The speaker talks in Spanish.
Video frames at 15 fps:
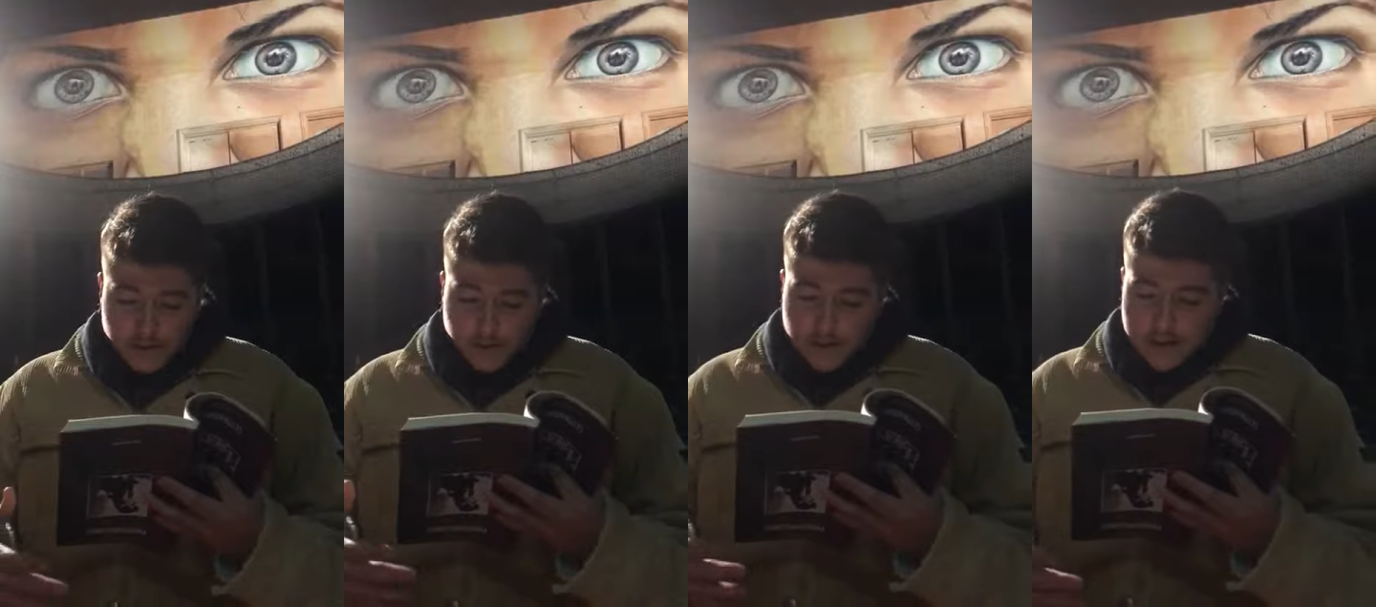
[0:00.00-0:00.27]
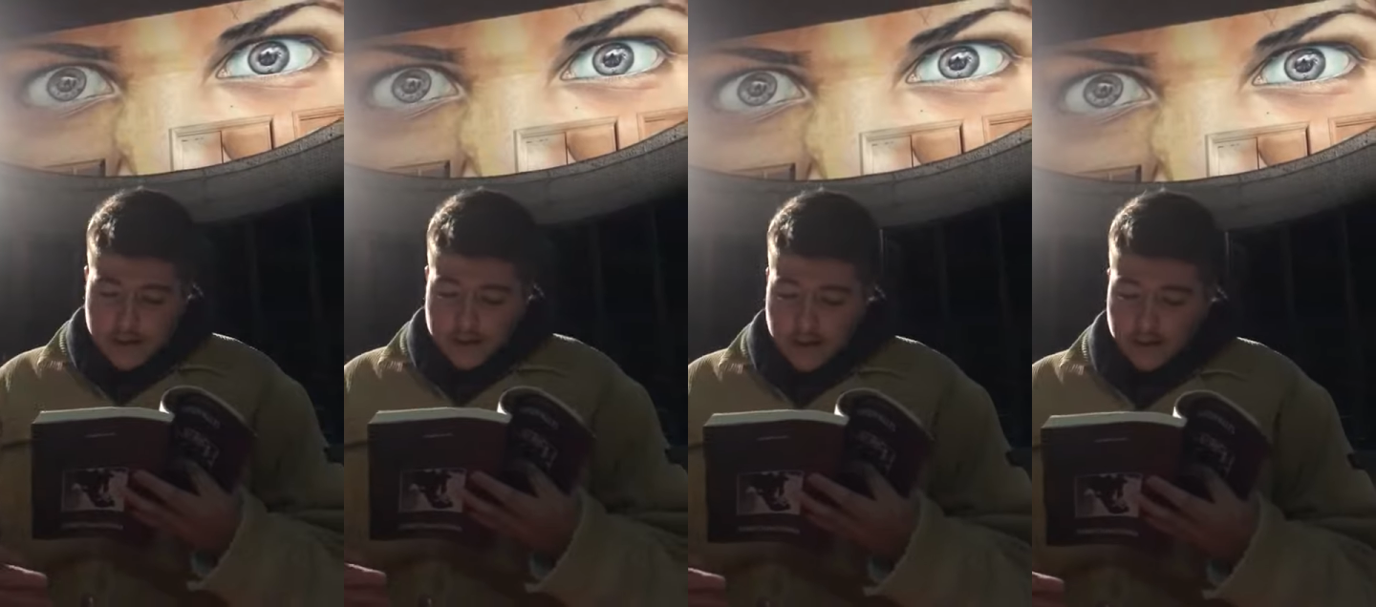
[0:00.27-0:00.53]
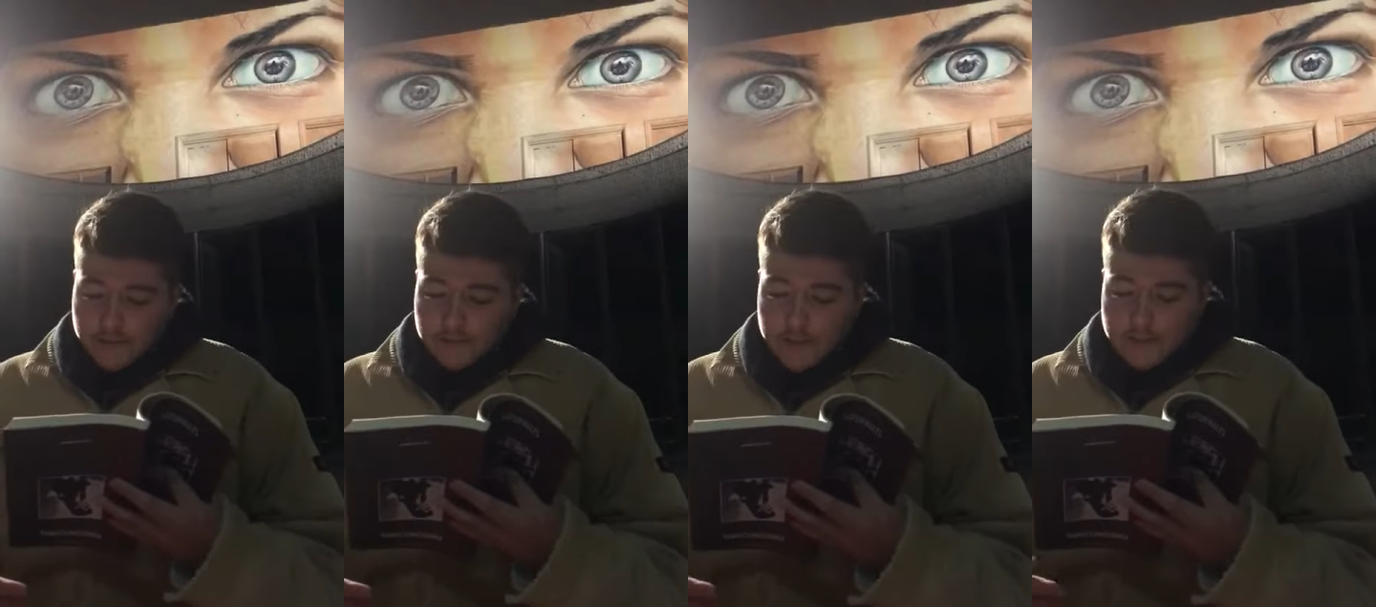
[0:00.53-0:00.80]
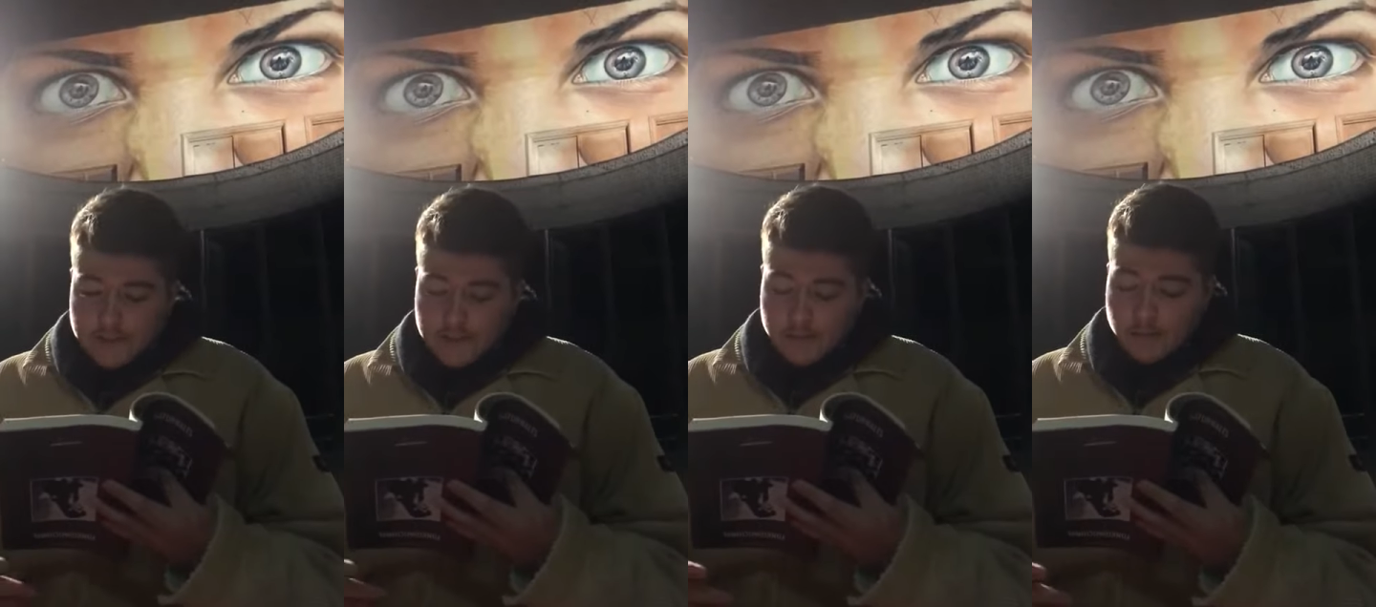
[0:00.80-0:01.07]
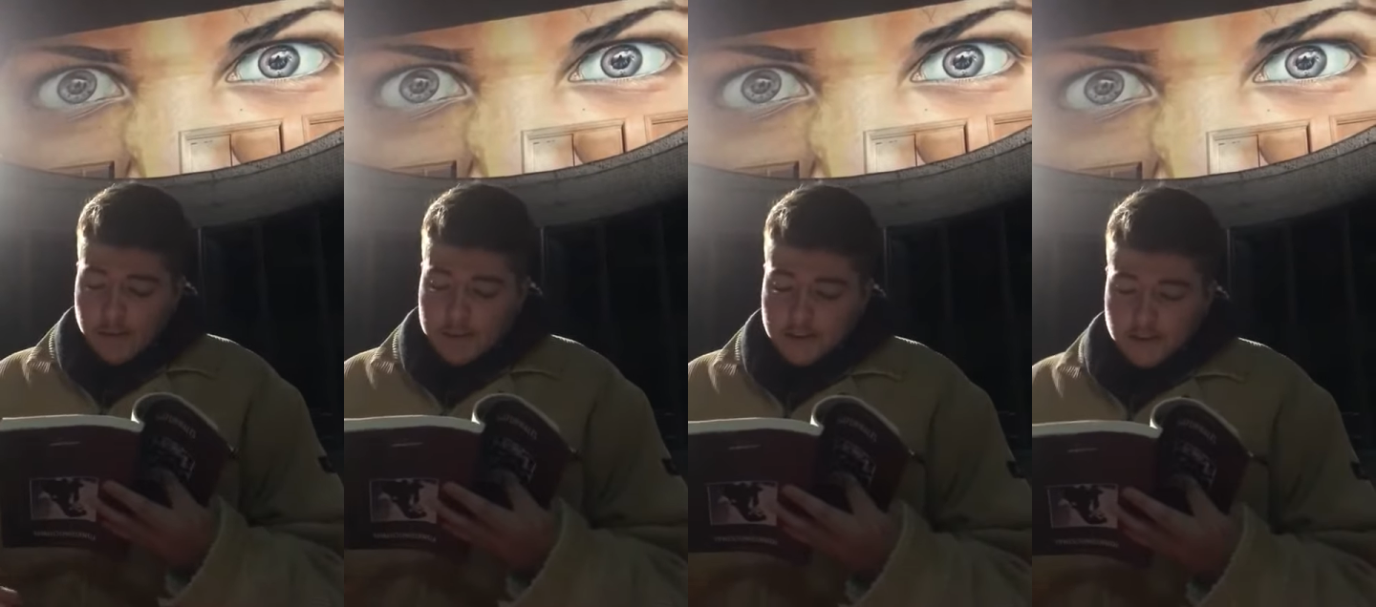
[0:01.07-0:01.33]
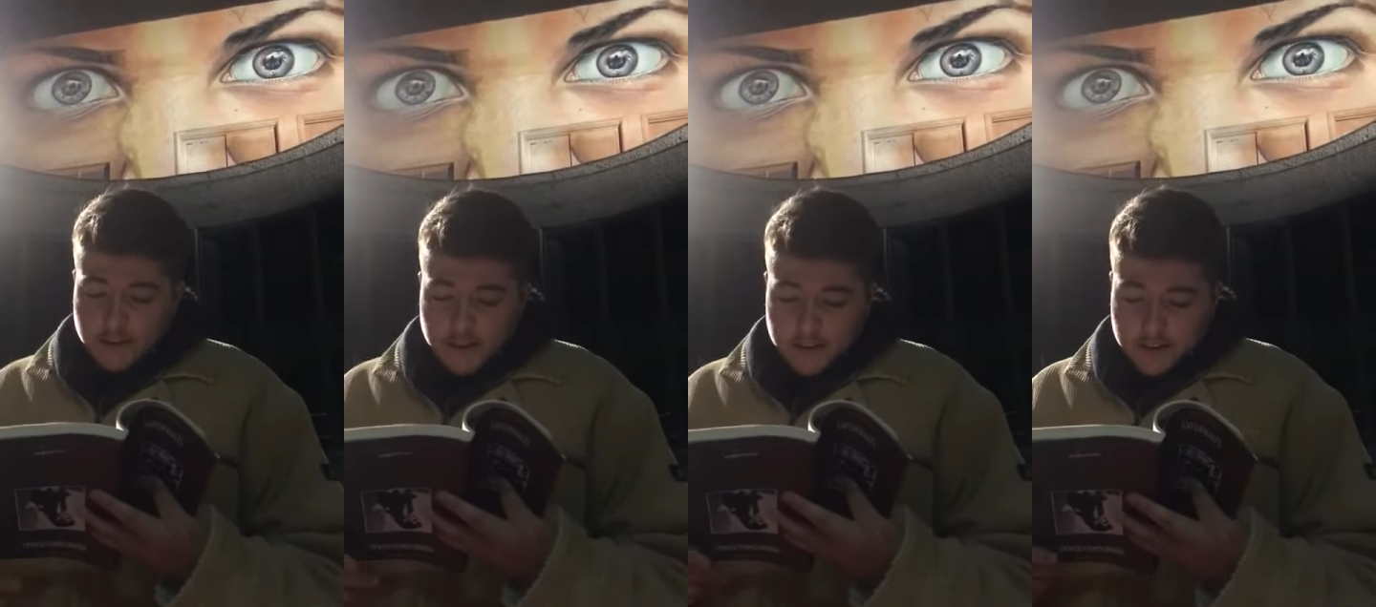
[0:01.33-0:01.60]
un hogar que al fin se pueda
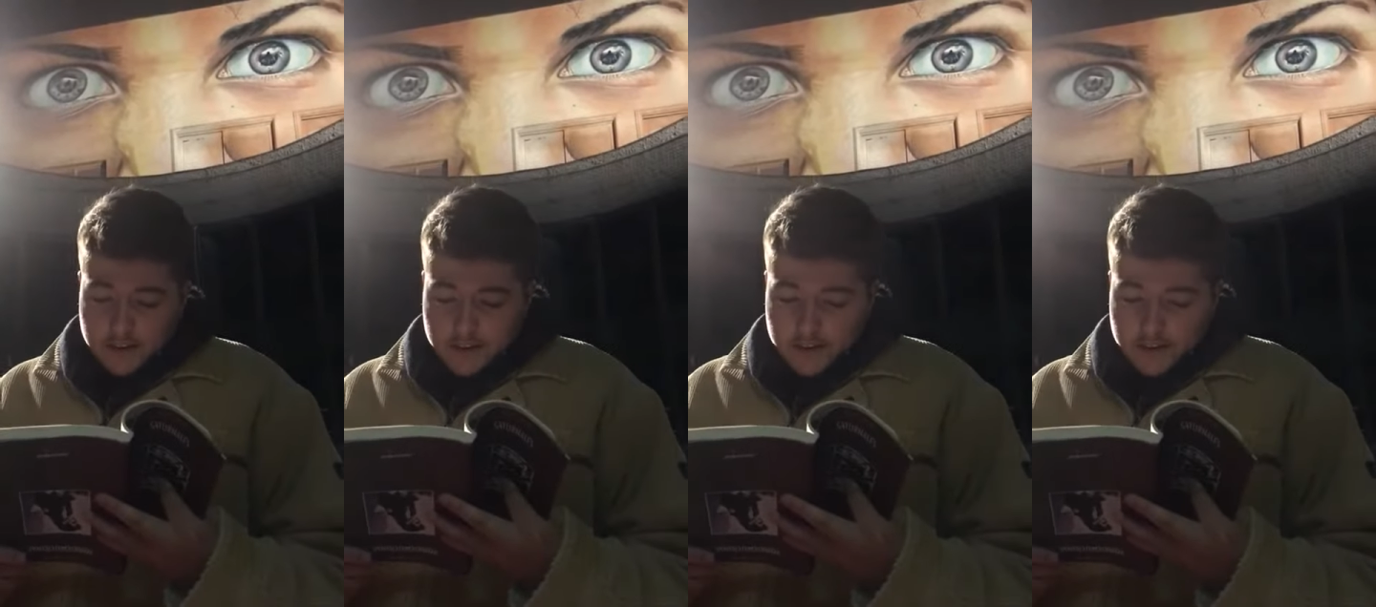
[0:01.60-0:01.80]
tocar.